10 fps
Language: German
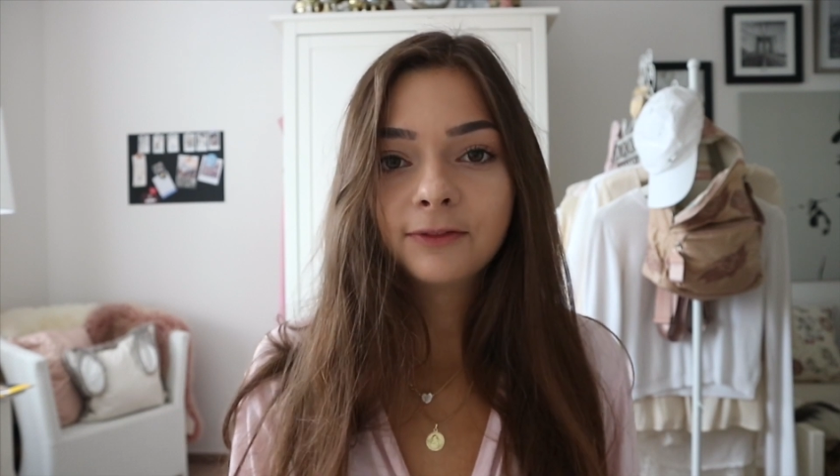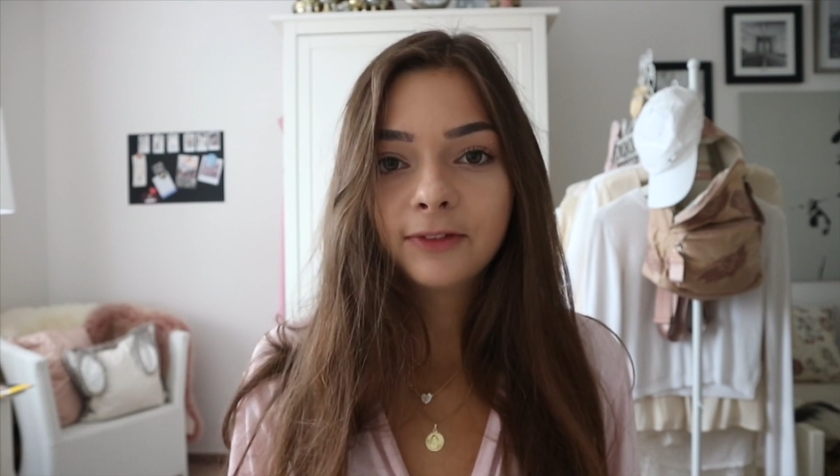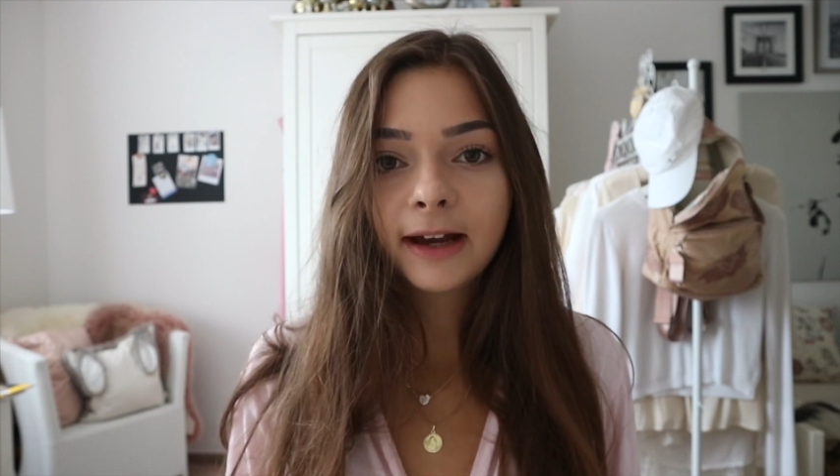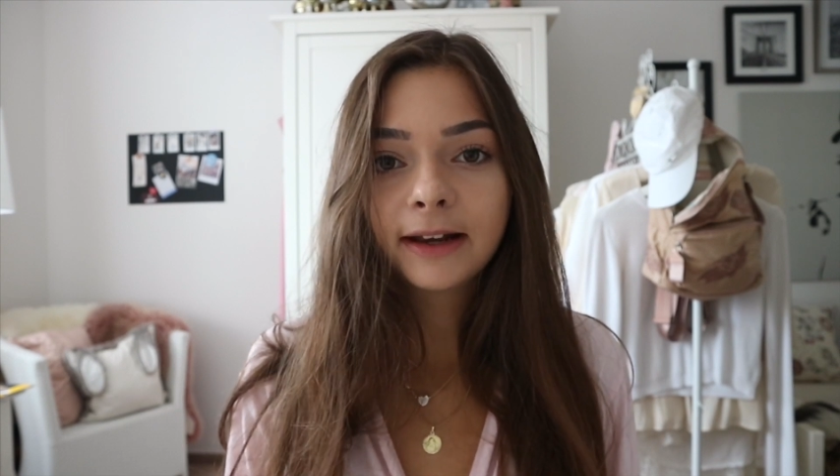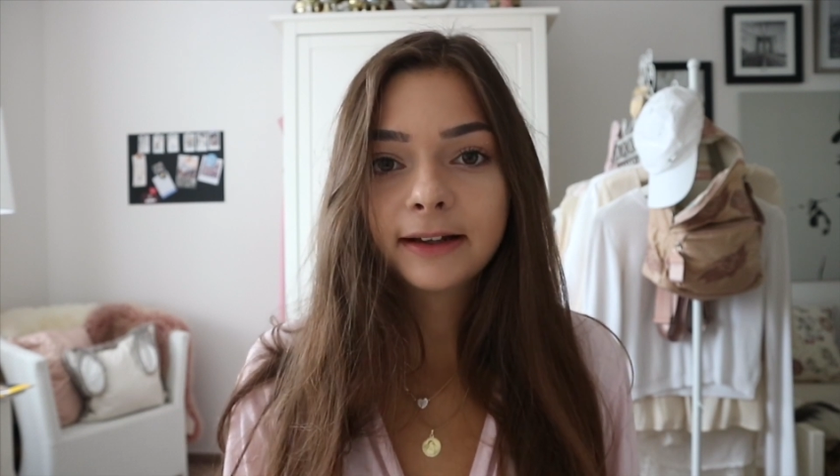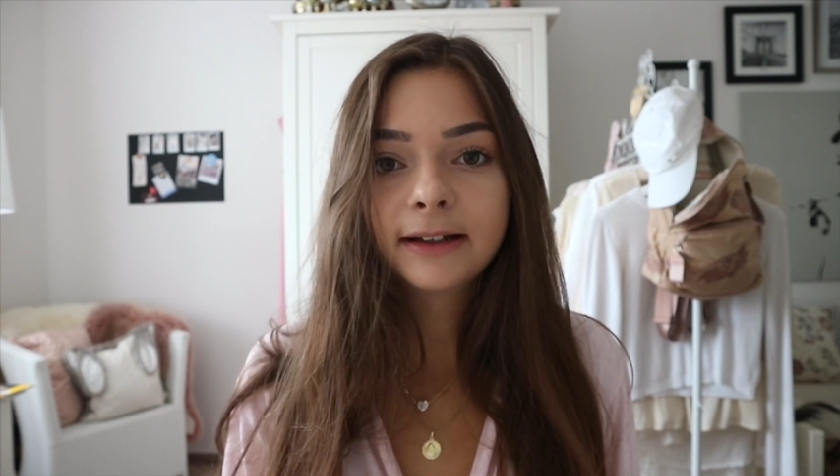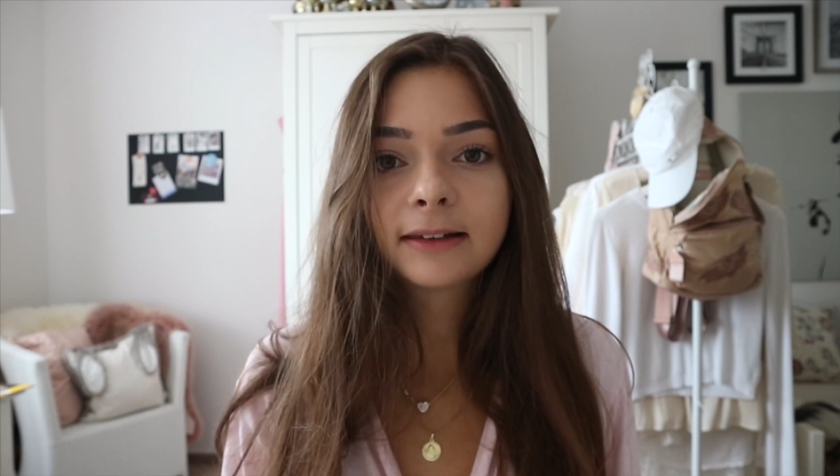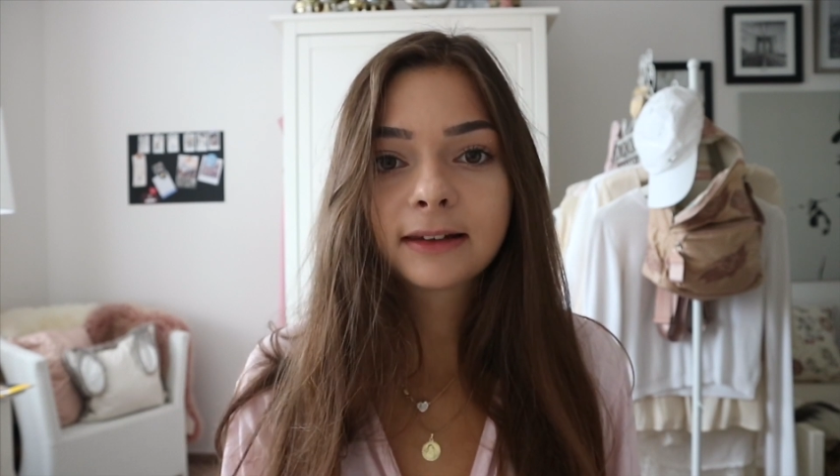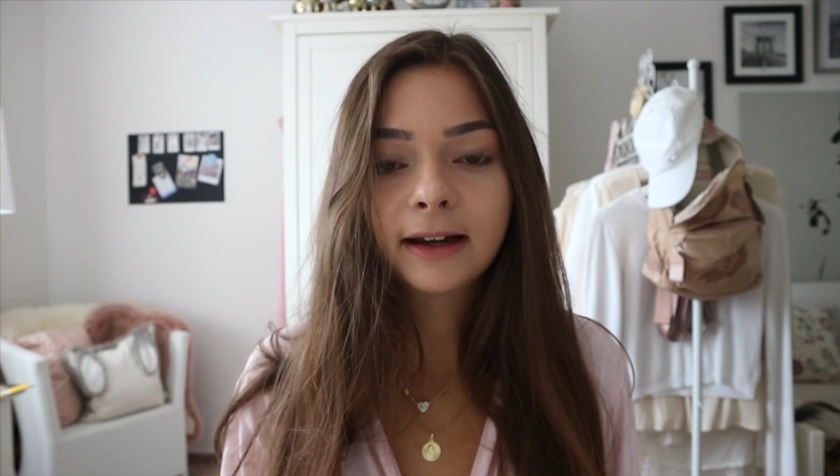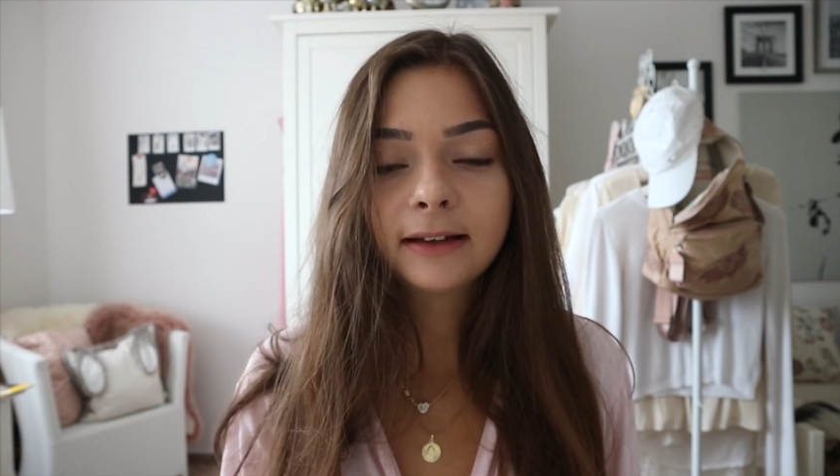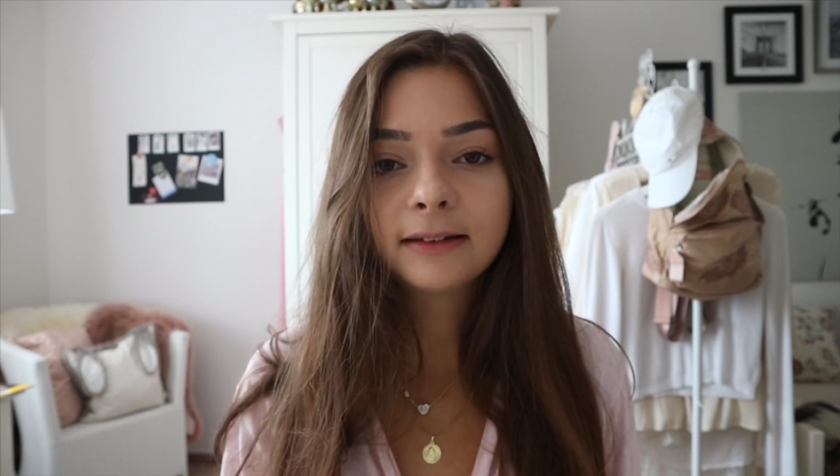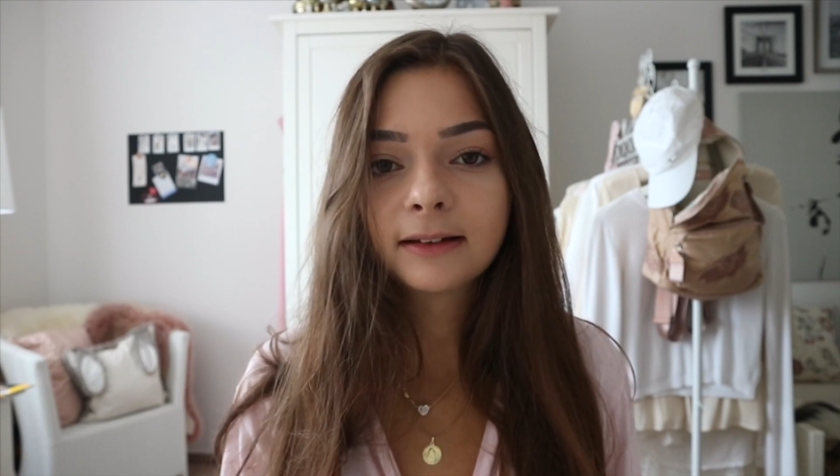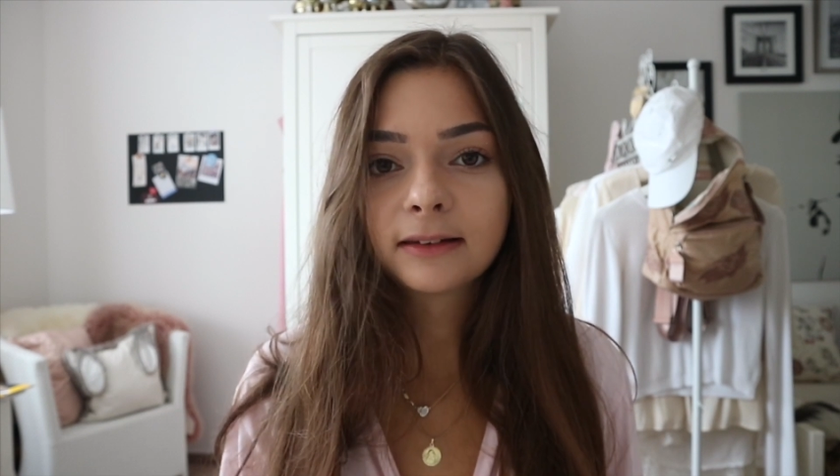wer da jetzt einzieht.